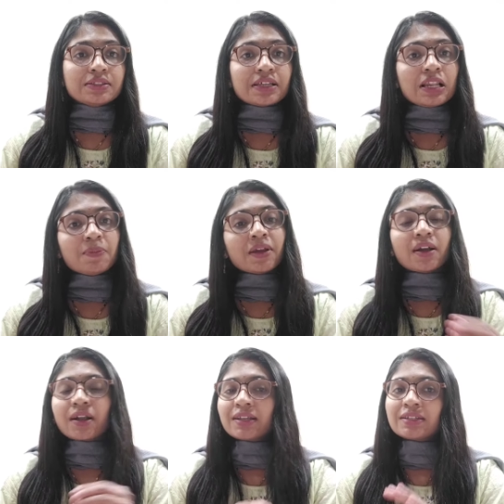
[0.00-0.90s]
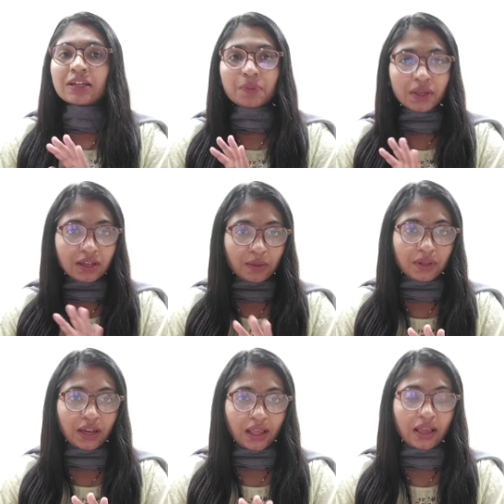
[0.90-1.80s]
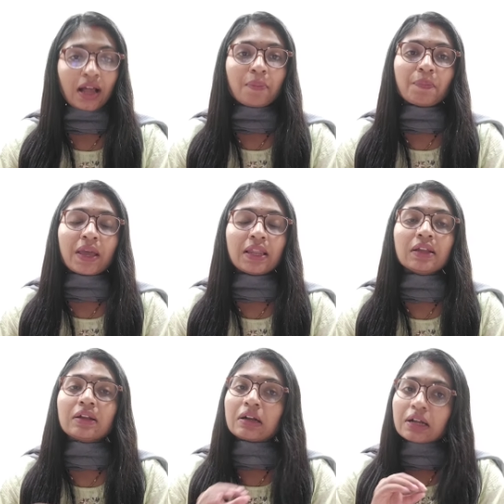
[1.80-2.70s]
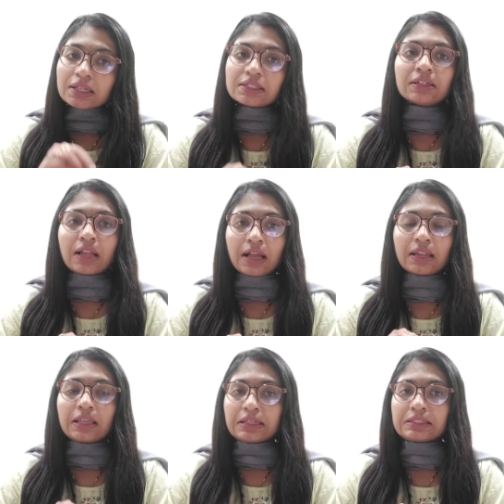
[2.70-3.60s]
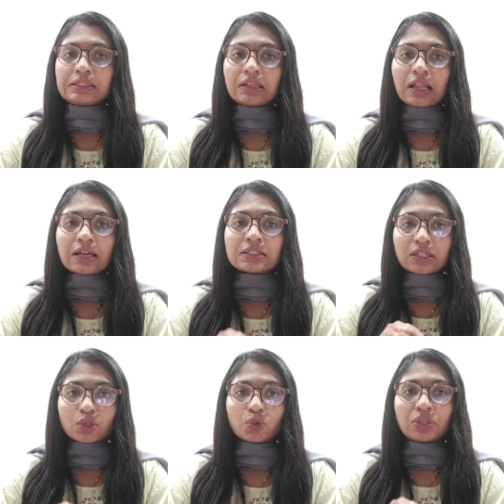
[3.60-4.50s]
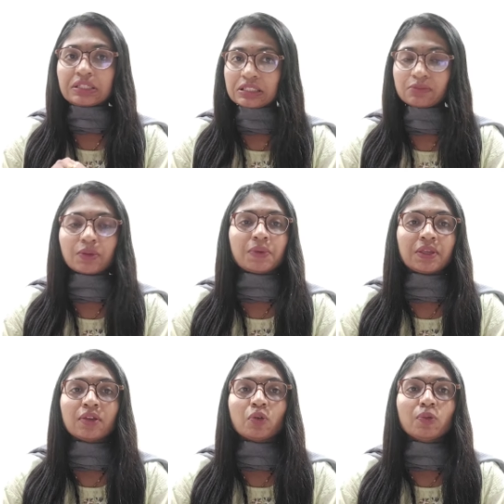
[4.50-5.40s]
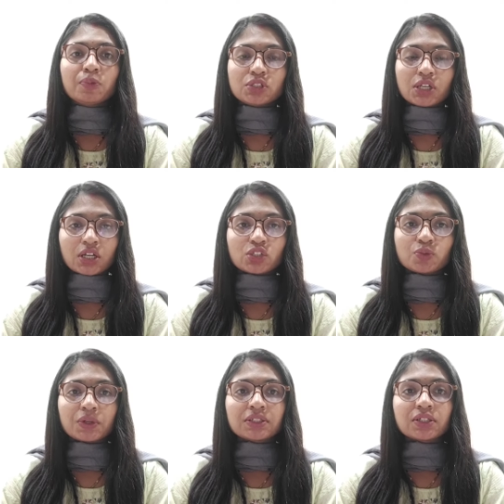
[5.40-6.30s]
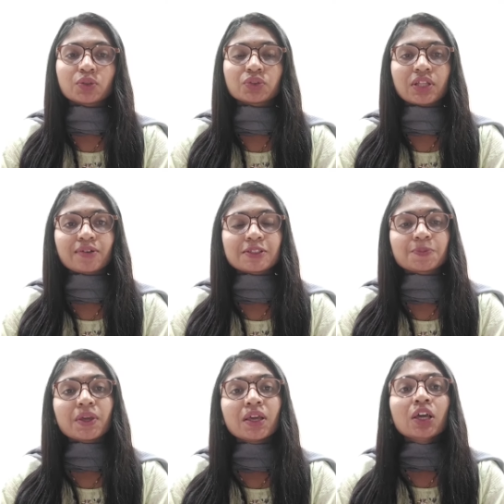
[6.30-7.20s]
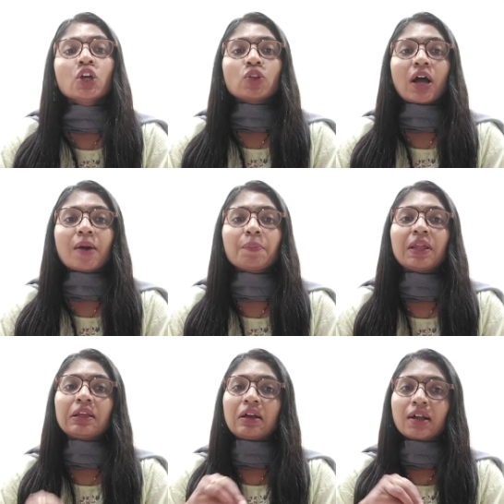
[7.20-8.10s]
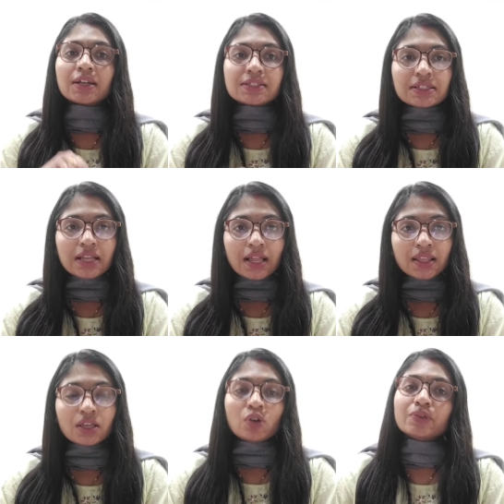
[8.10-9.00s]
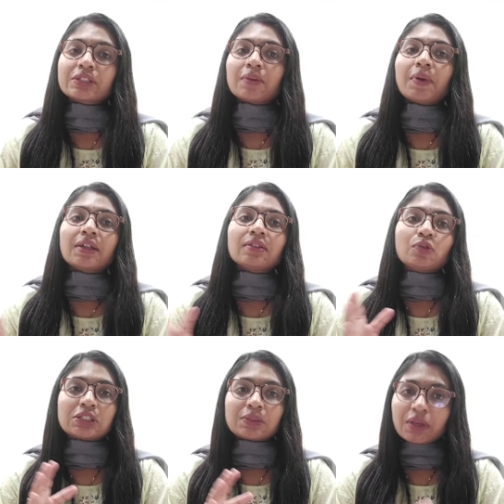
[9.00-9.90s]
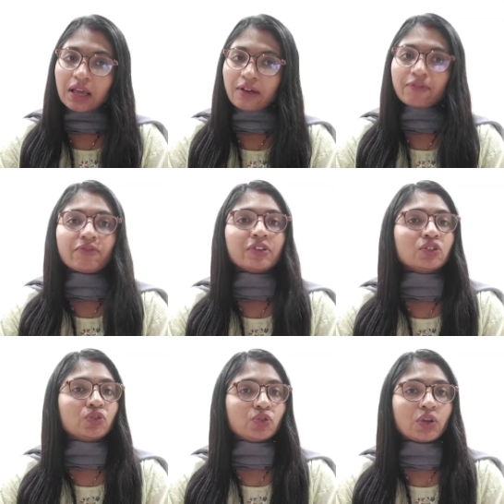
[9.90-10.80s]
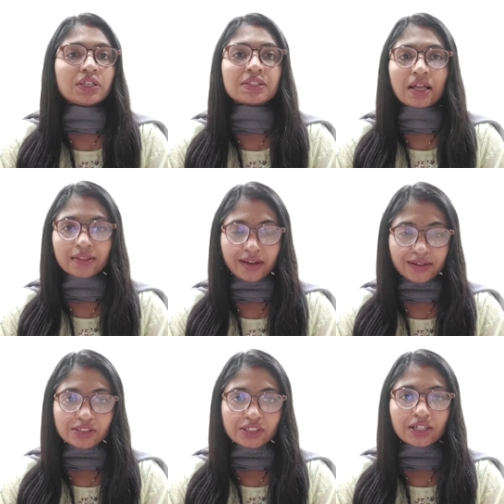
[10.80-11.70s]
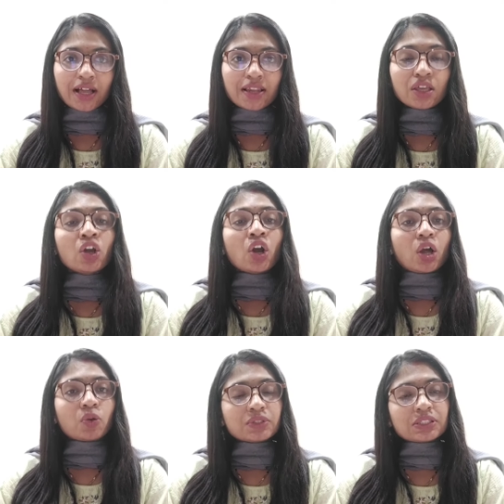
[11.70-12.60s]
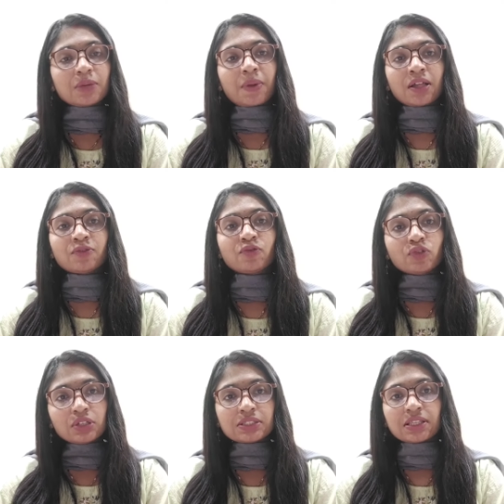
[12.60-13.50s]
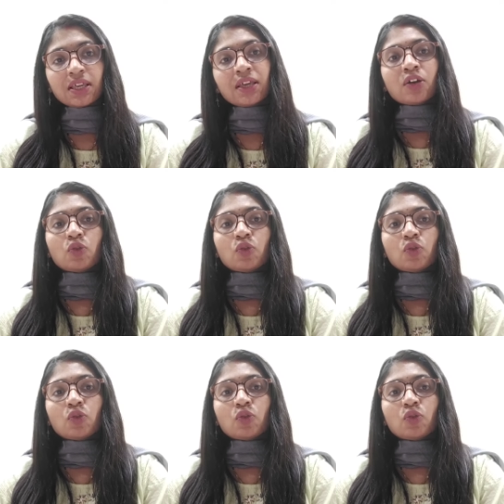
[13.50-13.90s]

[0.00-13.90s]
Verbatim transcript: जल में गंगा जल कभी ना मिलाएं आप पहले गंगा जल डाल लें किसी ग्लास कटोरी जिसमें भी हो पूजा का जो बर्तन होता है उसमें तो आप पहले गंगा जल डालें उसके बाद उसमें आप फिर जो है साधारण जल डालें और उसके बाद फूल से